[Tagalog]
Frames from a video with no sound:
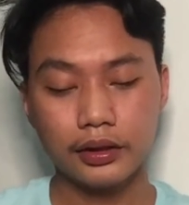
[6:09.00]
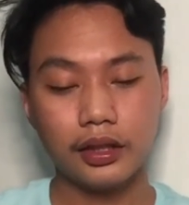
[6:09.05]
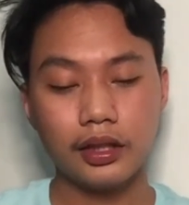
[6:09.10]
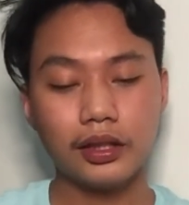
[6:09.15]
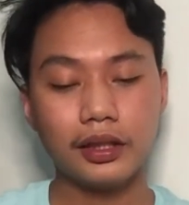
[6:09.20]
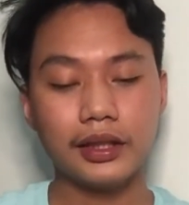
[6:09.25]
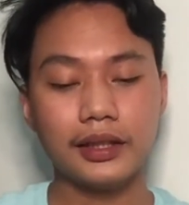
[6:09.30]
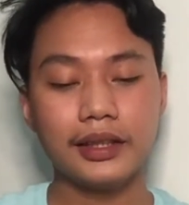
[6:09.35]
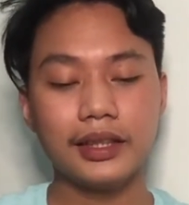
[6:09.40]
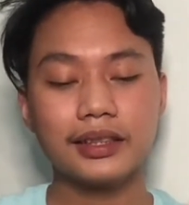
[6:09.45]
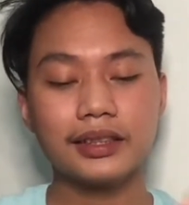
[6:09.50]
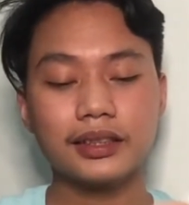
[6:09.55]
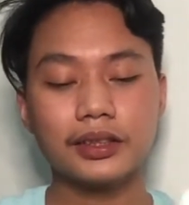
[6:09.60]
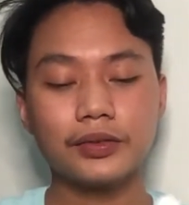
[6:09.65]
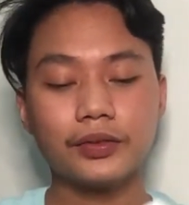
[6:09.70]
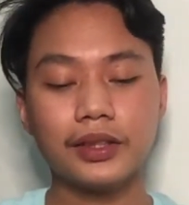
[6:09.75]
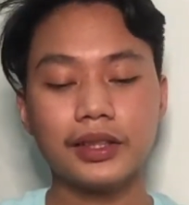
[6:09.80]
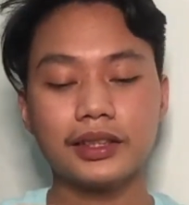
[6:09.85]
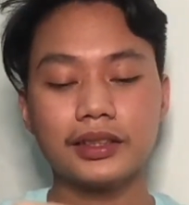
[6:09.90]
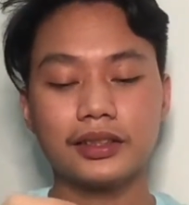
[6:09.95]
Okay,
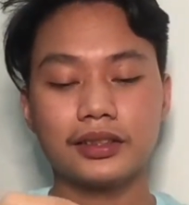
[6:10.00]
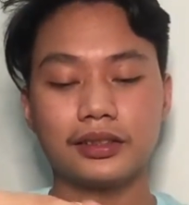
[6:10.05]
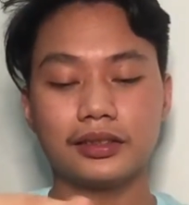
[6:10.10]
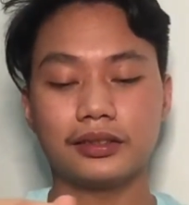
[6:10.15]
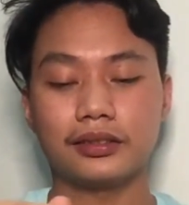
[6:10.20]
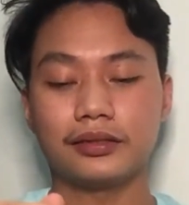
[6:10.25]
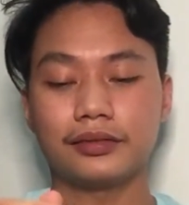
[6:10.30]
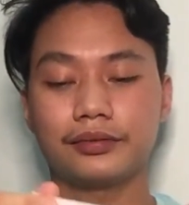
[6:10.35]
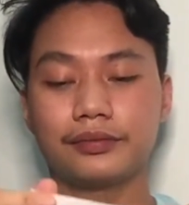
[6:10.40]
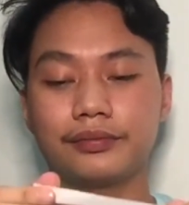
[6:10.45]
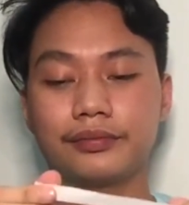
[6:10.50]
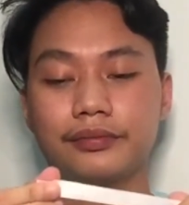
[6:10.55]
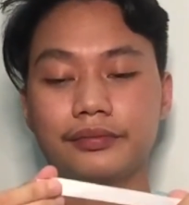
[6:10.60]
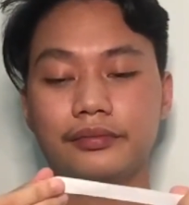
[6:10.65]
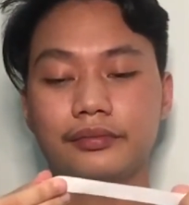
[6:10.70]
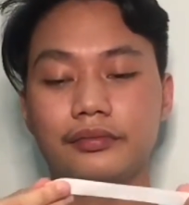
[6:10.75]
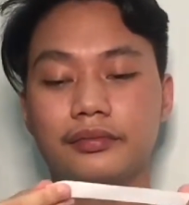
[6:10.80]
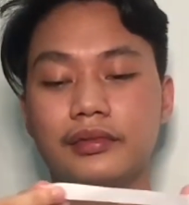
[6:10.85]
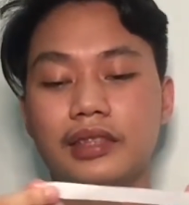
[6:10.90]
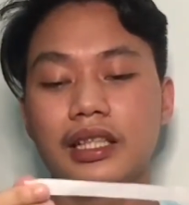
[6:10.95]
next question.
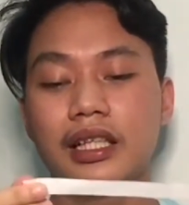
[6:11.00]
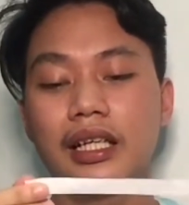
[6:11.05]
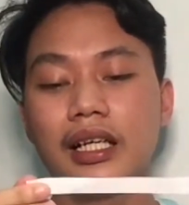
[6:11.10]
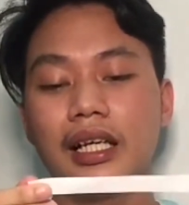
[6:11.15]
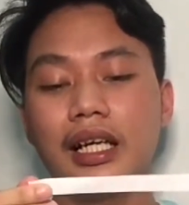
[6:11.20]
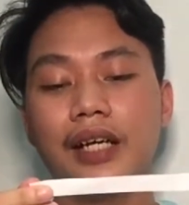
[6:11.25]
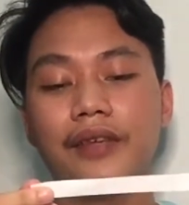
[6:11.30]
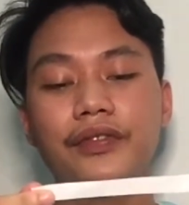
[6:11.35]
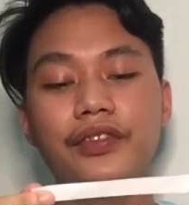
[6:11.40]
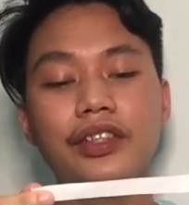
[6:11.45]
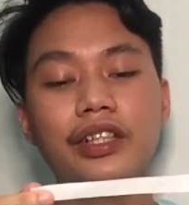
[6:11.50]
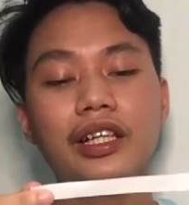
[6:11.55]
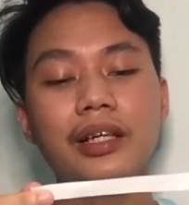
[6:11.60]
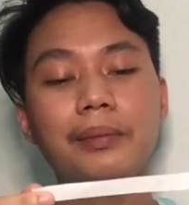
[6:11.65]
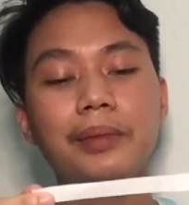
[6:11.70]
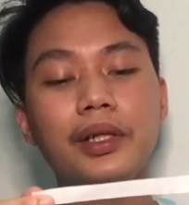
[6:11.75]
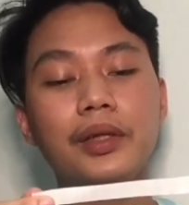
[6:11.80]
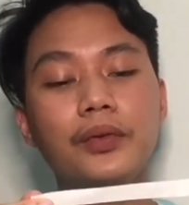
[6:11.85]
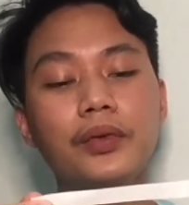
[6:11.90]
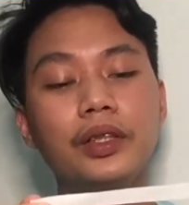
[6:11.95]
Have you
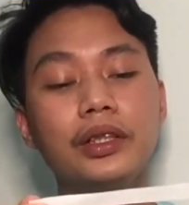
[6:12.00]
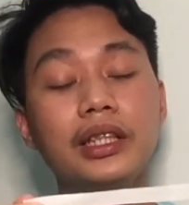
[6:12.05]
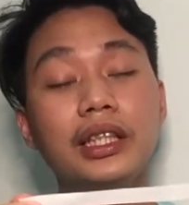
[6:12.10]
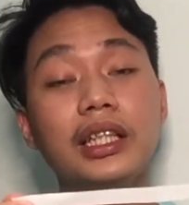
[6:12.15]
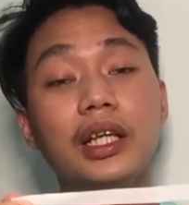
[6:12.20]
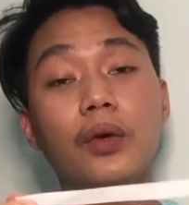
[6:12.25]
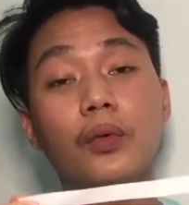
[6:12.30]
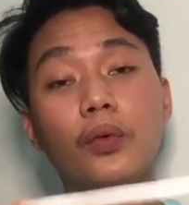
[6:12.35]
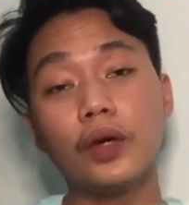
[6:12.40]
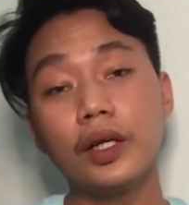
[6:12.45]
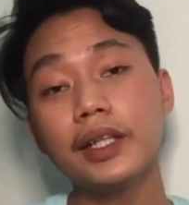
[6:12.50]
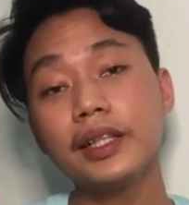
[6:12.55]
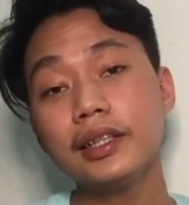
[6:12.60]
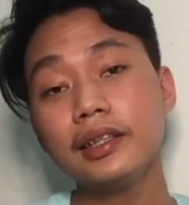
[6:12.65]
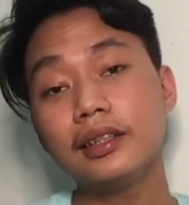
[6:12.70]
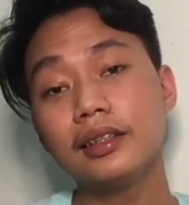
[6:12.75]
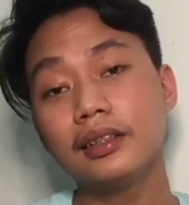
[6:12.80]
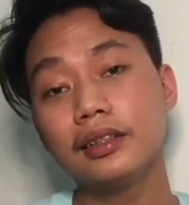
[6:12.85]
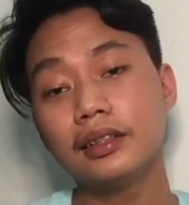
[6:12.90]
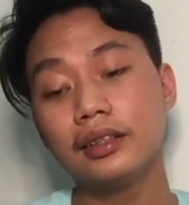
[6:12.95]
ever won an
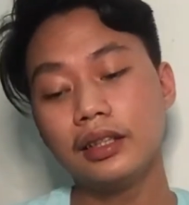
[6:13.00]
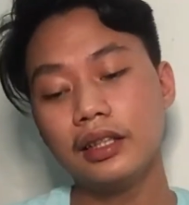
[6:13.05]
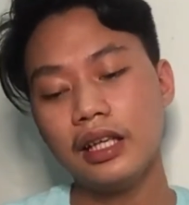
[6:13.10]
award?